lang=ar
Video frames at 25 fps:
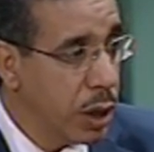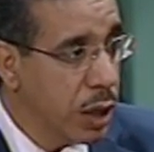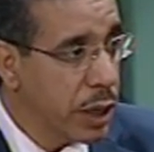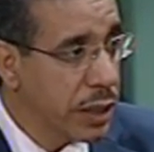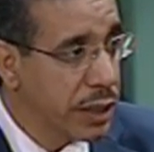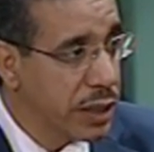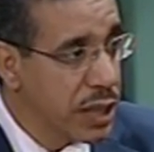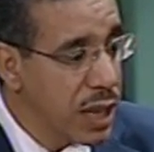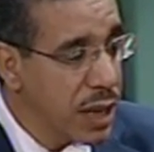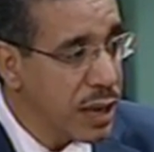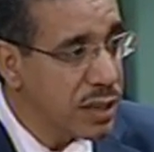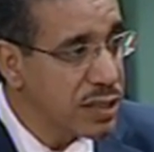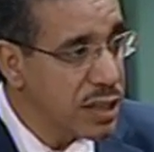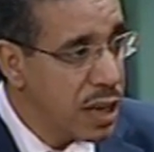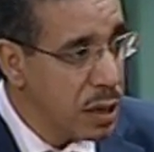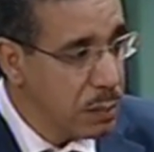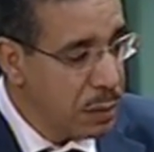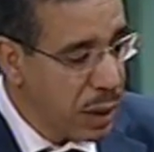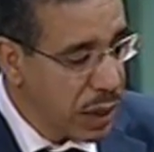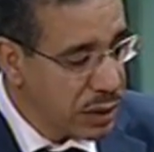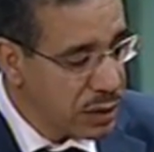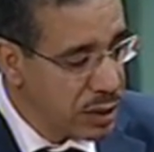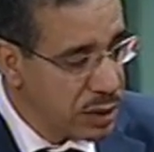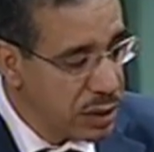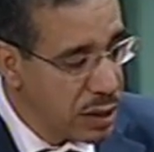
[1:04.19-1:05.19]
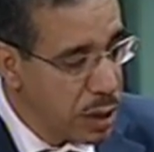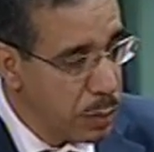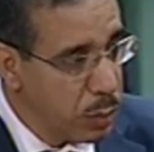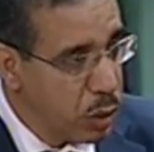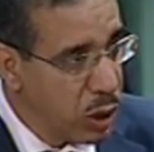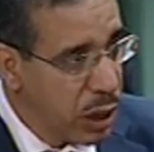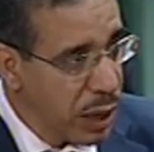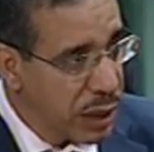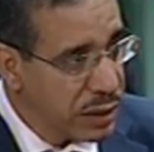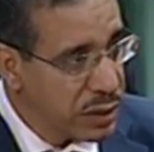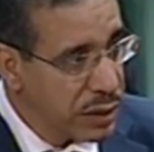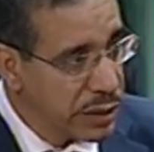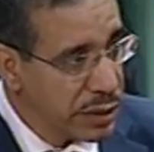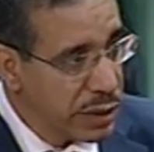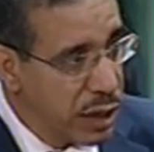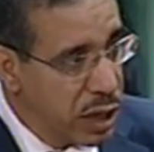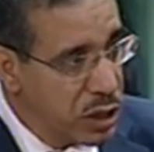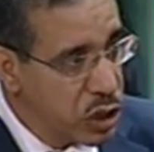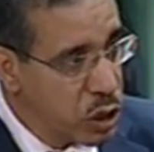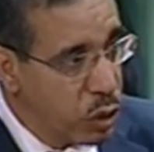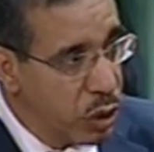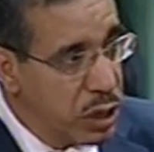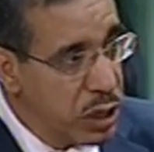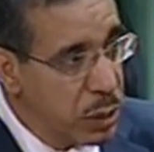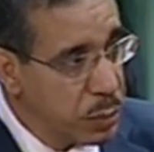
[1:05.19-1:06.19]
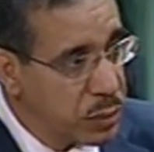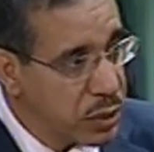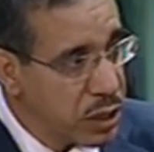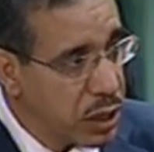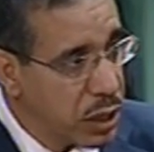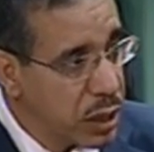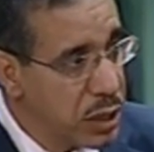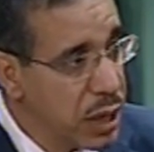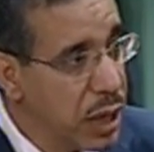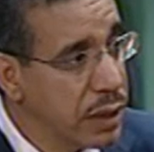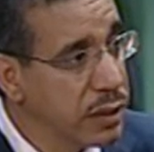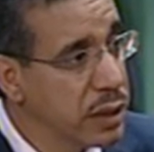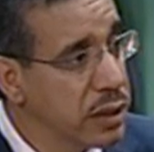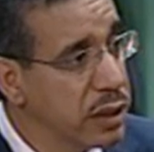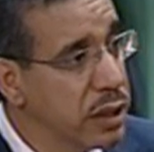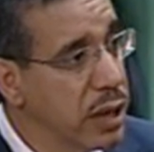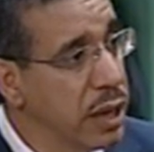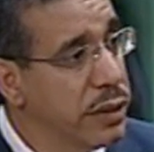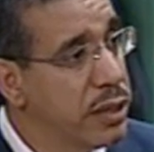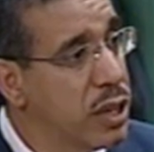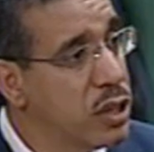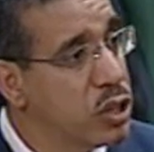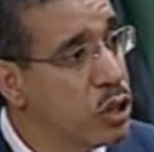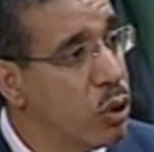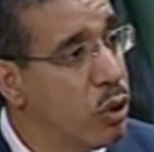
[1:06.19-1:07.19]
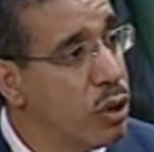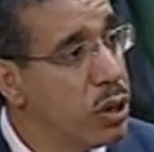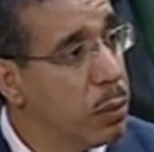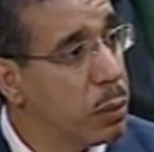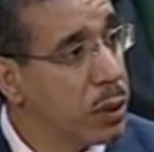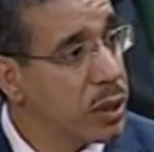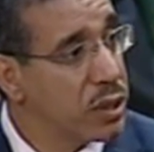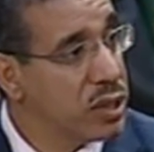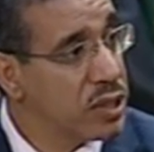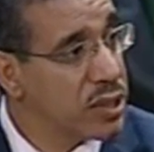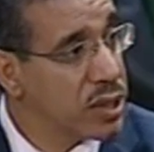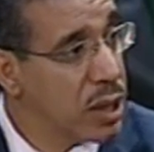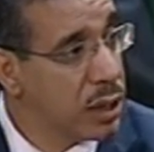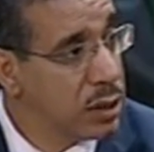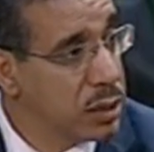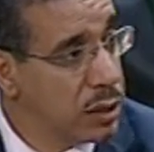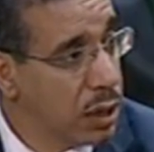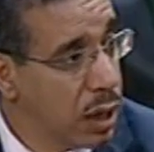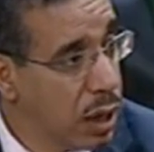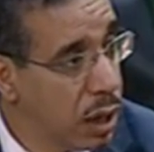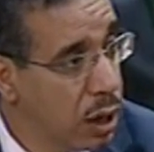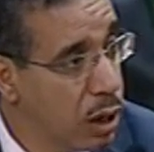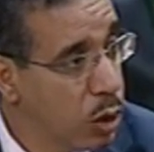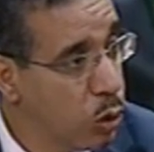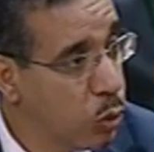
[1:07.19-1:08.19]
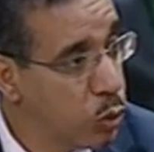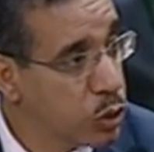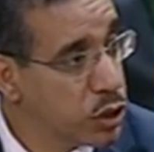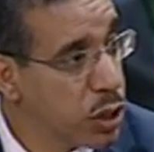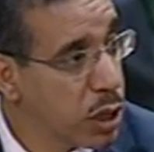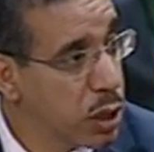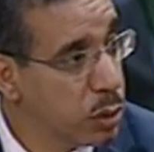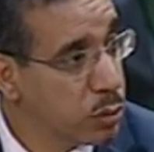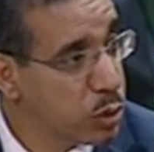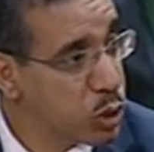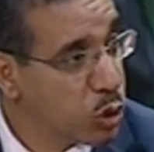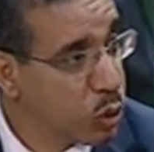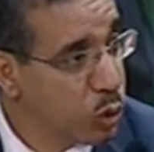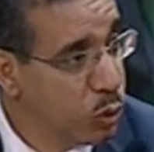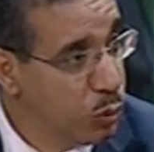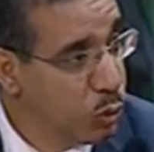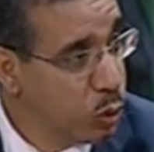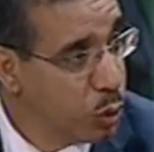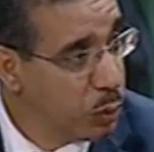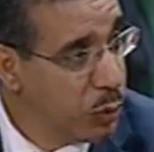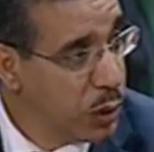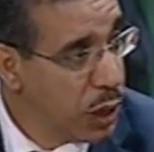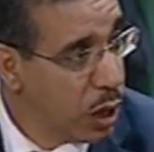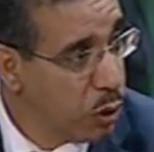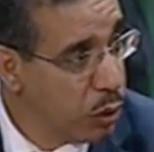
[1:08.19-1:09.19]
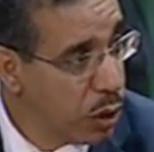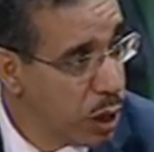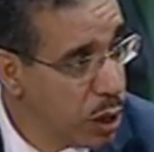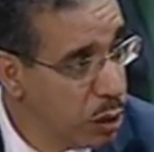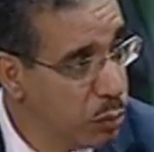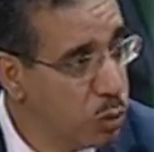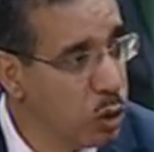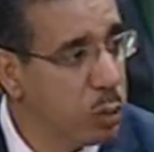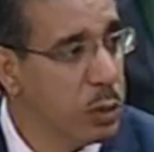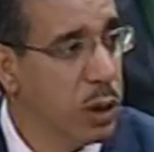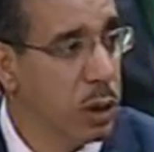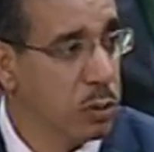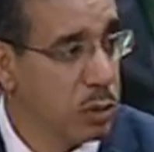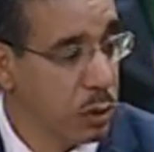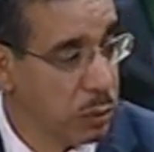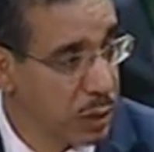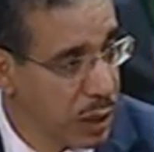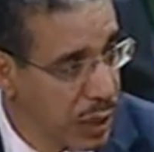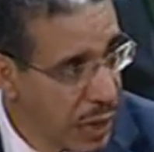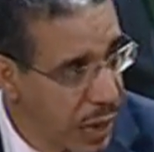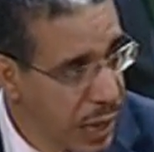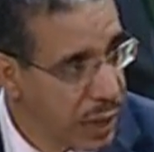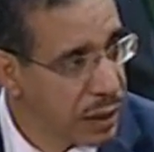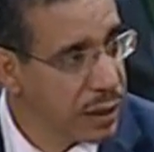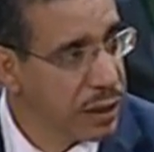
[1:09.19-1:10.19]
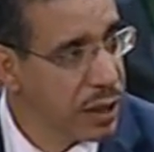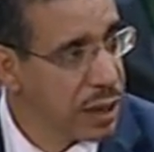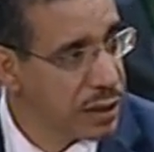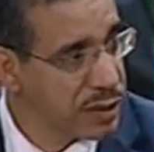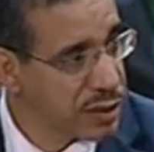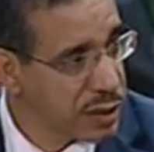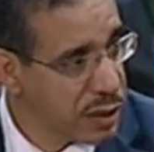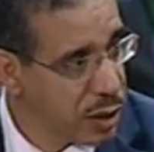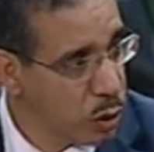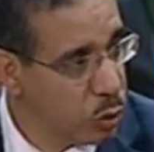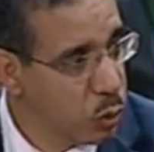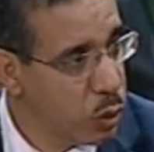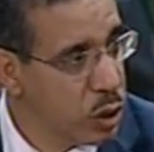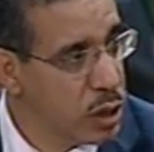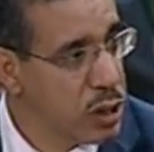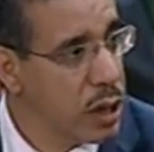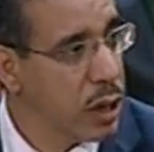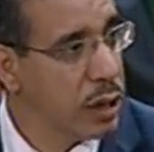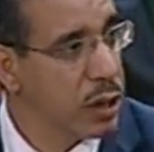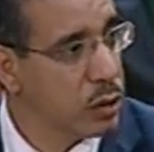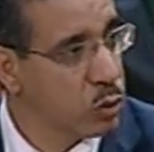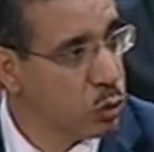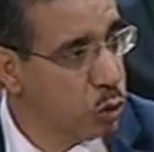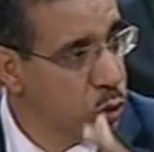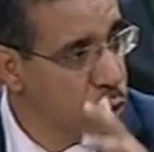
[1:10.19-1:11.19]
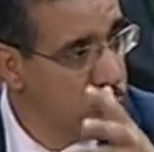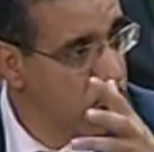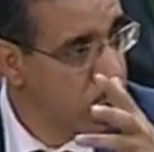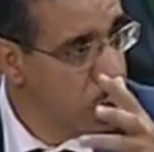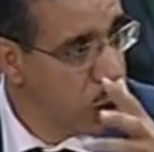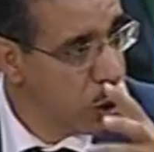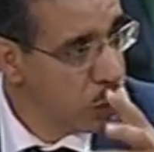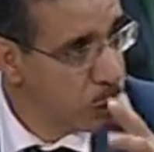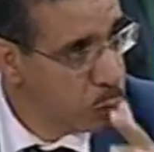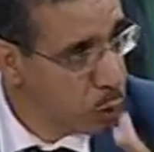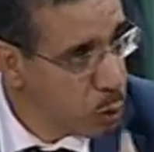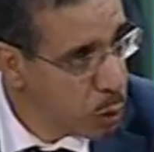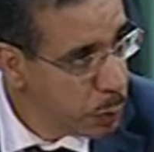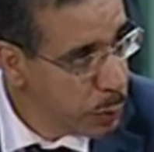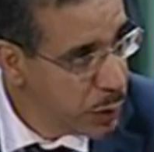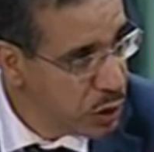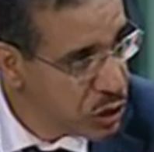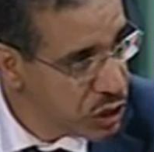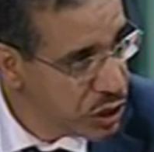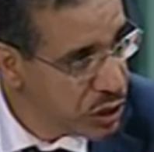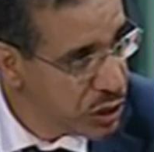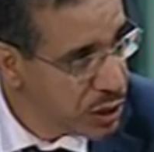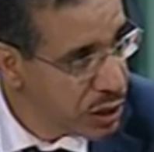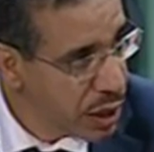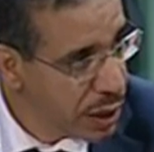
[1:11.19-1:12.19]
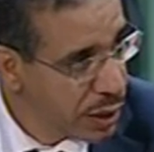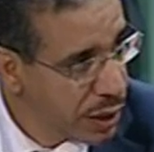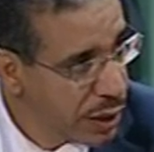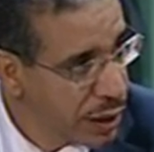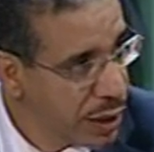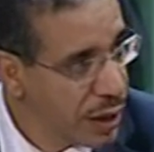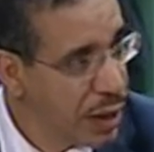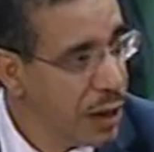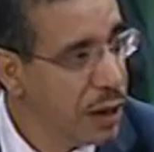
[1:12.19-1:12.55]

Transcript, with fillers: الدراسه لما غتكتمل اللي غتعطينا الجوانب التقنيه غتعطينا حتى الجوانب الاقتصاديه واش هذا المشروع مربح او غير مربح بطبيعه الحال الدراسات الاوليه كتقول مربح جدا